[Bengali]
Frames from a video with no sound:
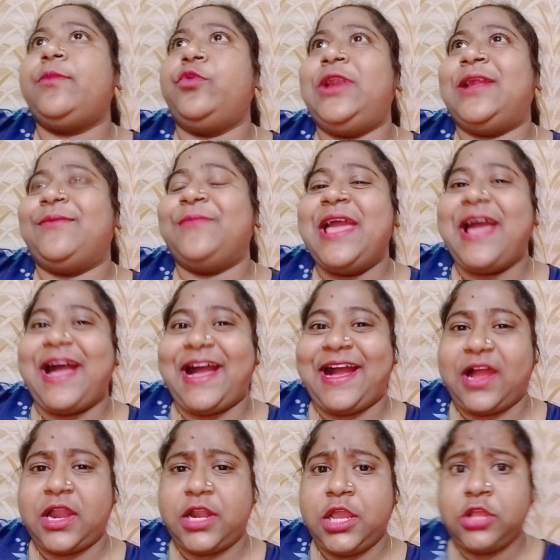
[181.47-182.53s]
বললাম
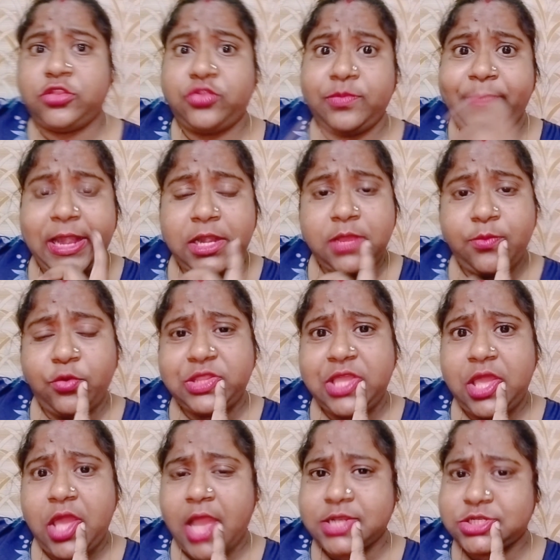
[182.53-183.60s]
আর ব্যান্ডি বৌদি
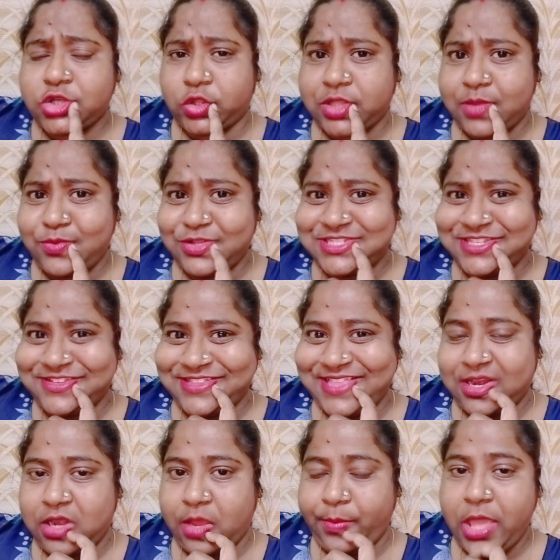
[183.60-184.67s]
একটা কথা বলছিল
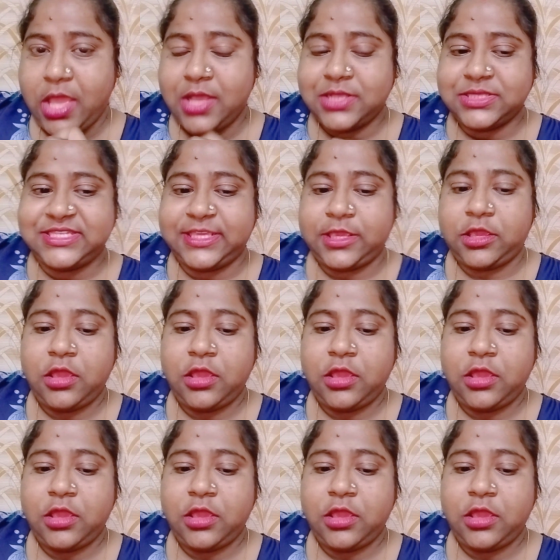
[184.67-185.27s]
দেখলাম যে